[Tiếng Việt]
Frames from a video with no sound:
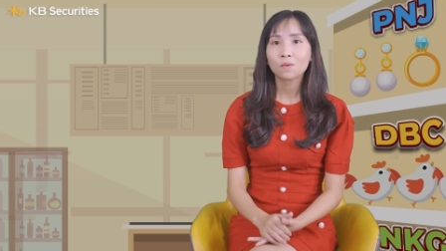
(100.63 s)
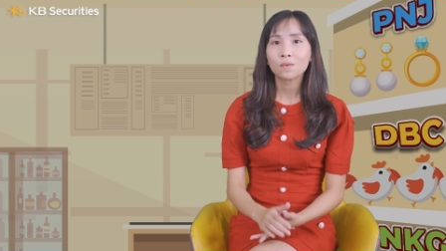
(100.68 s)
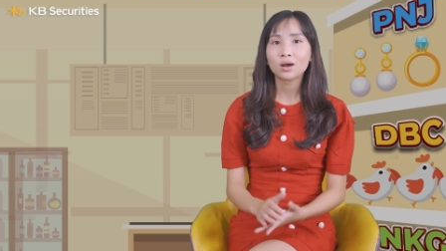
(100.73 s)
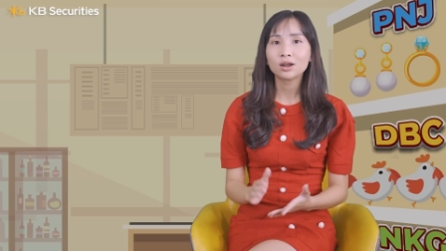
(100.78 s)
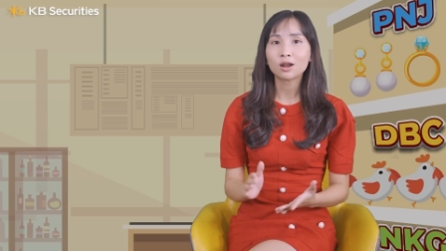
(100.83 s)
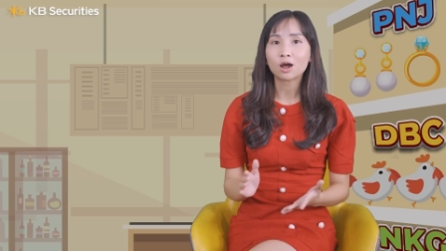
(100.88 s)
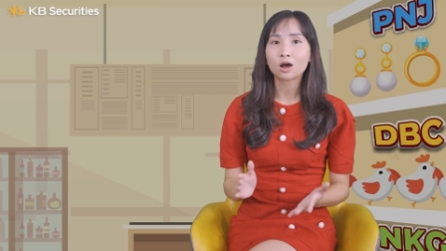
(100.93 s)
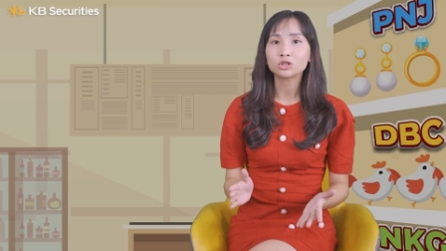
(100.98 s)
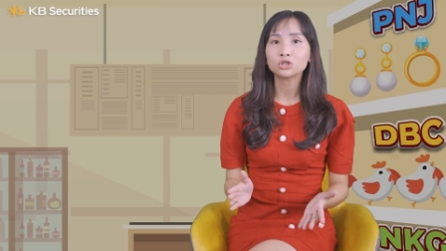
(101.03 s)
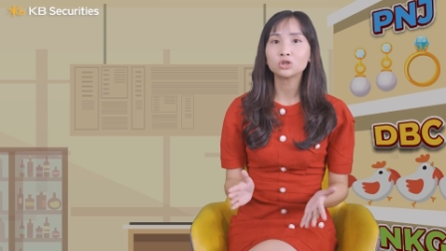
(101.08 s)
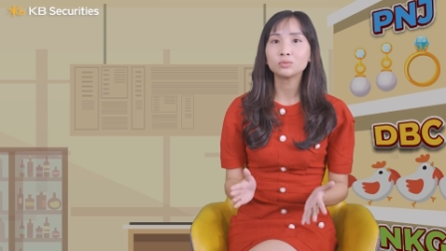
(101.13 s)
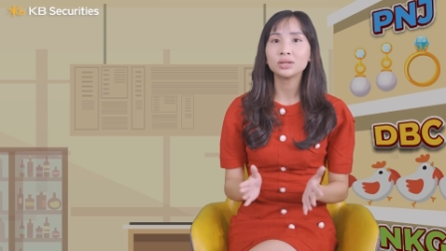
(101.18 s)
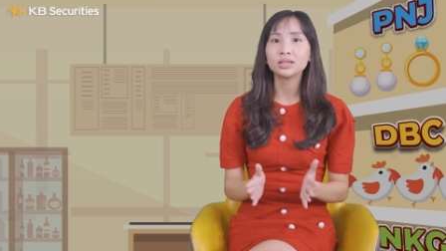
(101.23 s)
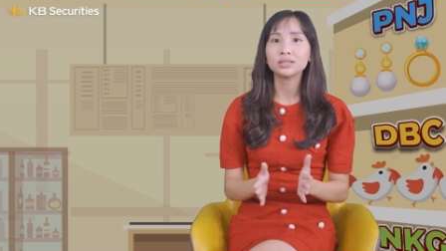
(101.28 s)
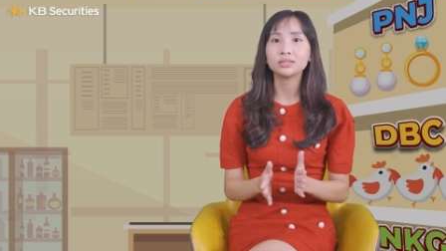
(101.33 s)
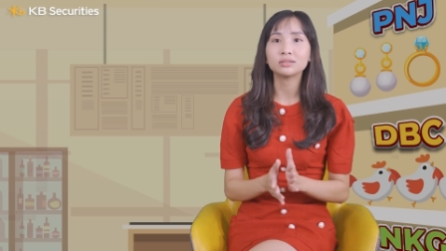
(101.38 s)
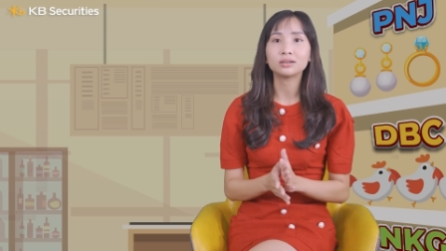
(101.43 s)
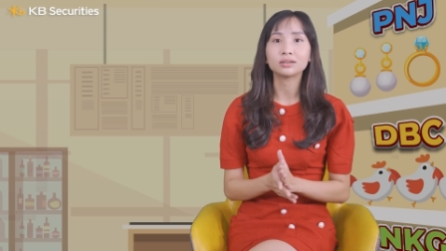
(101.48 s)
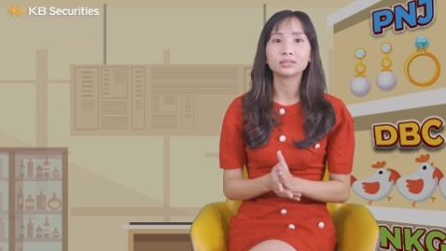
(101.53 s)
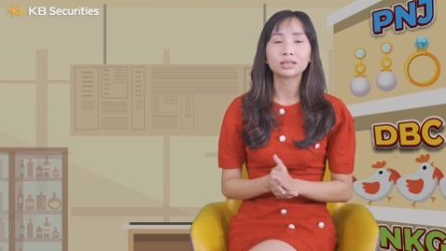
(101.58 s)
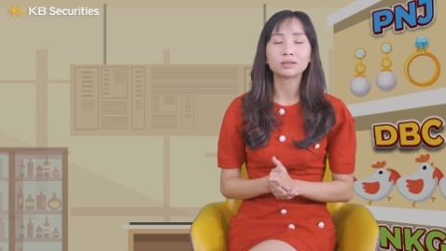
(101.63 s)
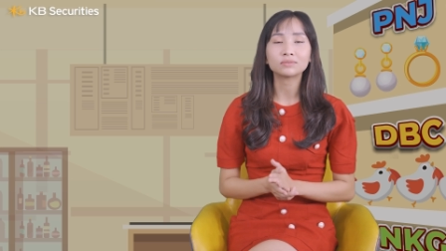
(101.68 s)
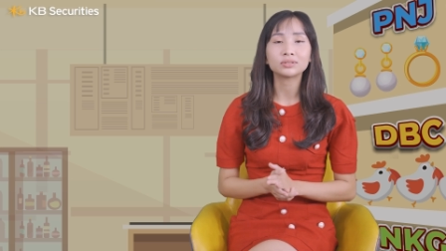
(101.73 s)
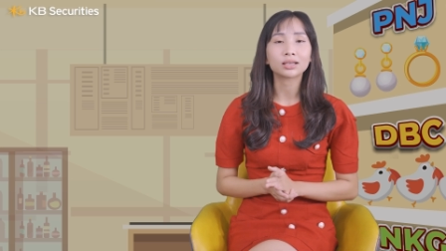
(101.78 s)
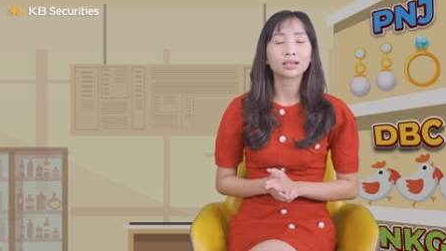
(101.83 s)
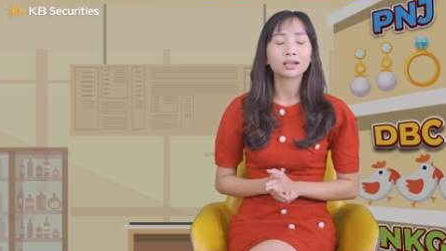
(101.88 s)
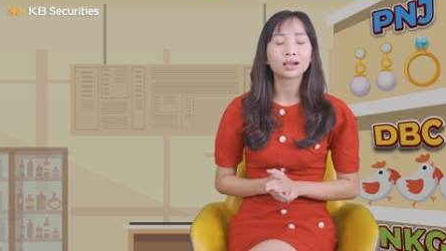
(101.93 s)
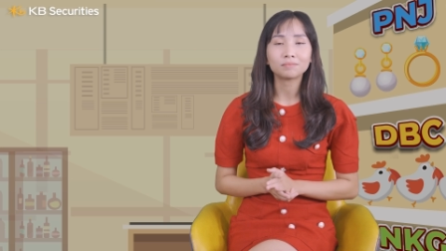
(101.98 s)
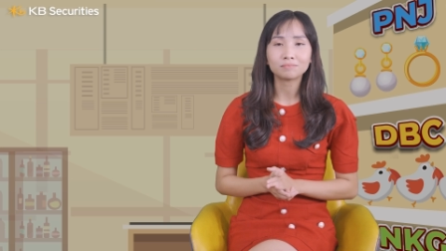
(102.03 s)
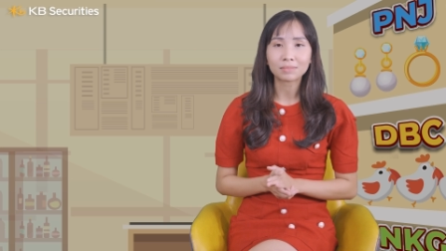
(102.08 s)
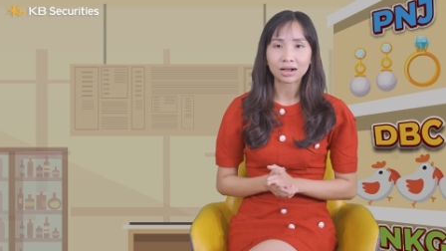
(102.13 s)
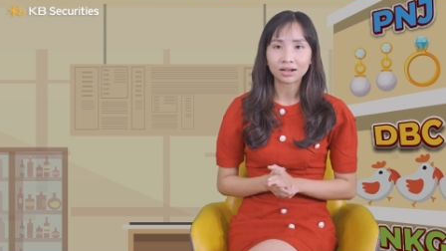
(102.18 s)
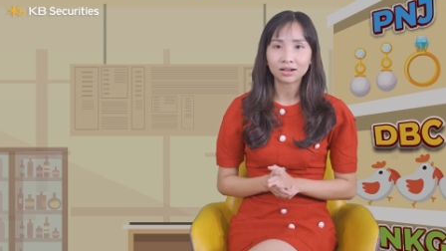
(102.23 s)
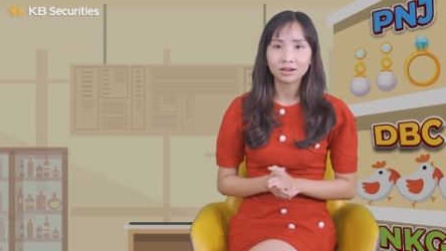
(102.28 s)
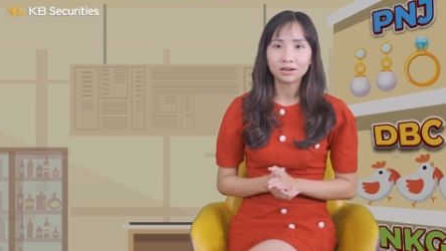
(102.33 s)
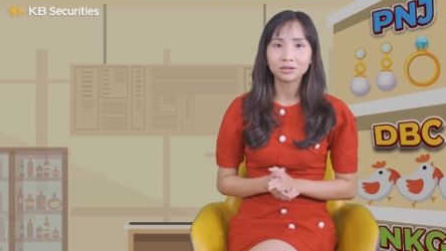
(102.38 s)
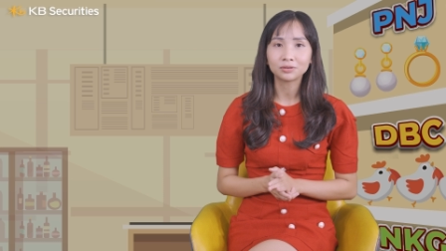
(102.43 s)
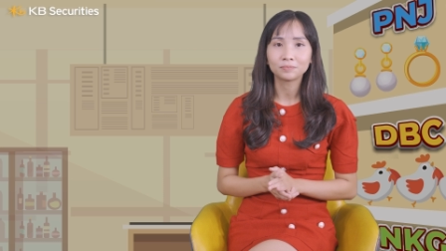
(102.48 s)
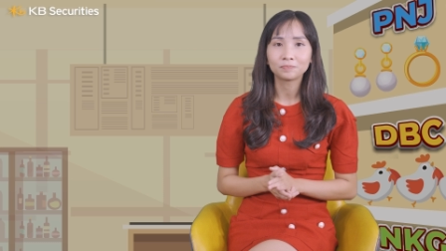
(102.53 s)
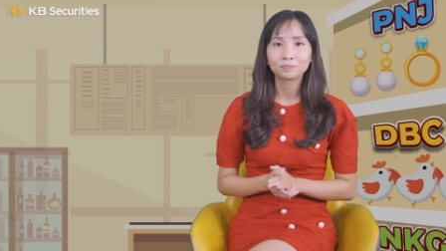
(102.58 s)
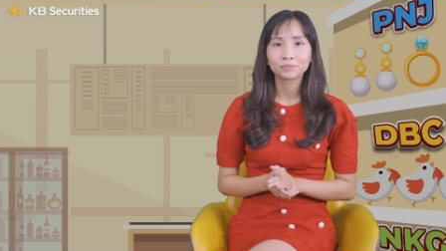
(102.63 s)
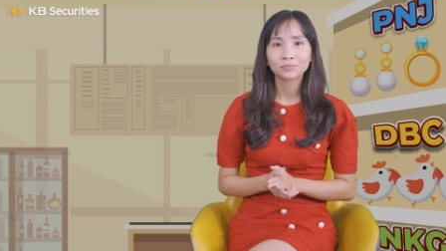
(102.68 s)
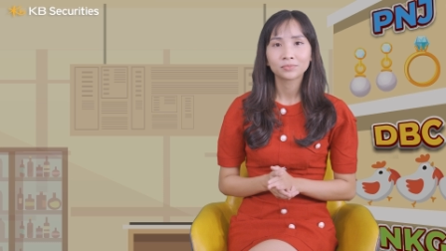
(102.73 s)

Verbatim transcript: qua đó giúp thị trường giao dịch cân bằng hơn.